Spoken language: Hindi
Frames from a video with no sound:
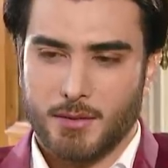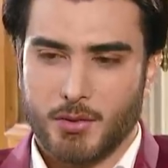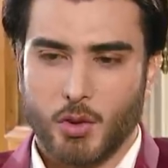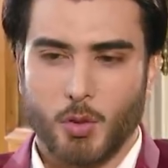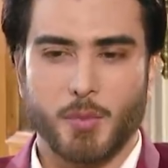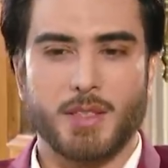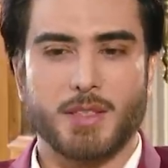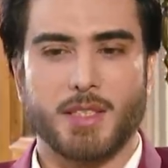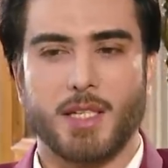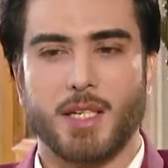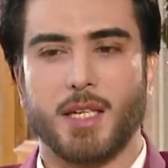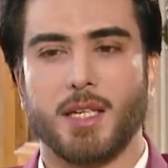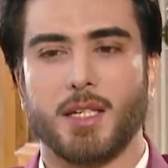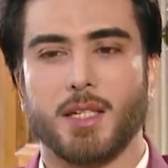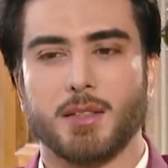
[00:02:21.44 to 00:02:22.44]
शोबेज़
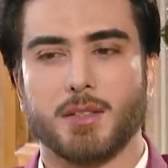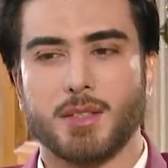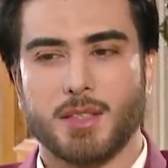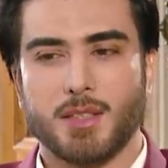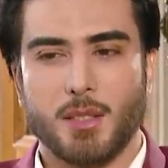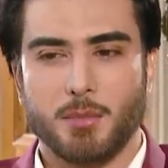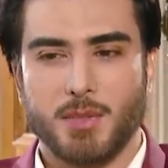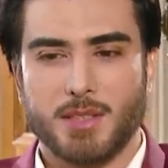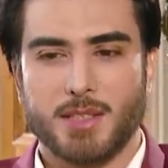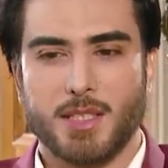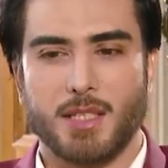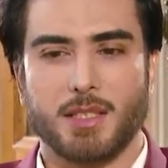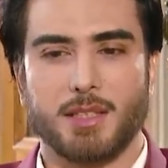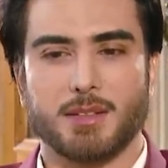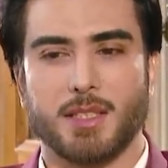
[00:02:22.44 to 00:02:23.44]
है या जितना भी ये
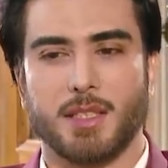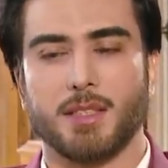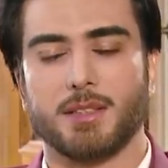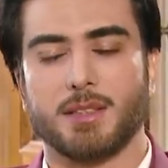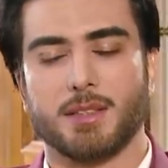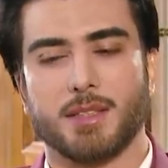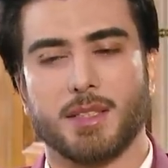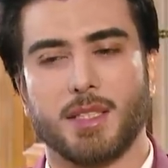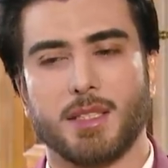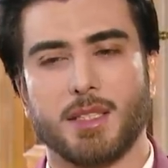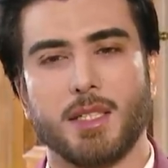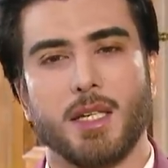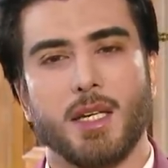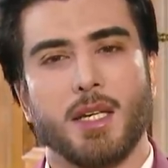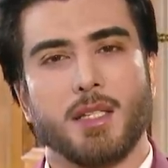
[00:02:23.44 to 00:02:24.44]
सारी की सारी चीज़ें हैं ये